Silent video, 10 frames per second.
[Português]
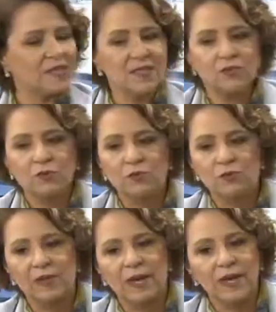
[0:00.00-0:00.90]

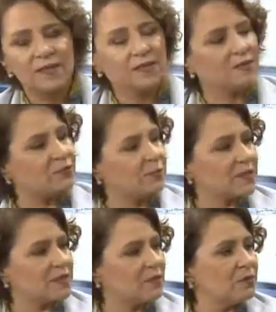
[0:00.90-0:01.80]
estruturar essa
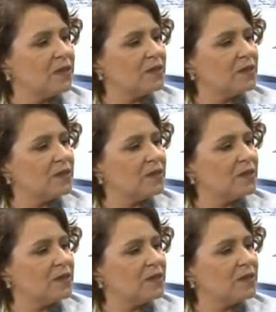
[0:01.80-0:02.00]
informação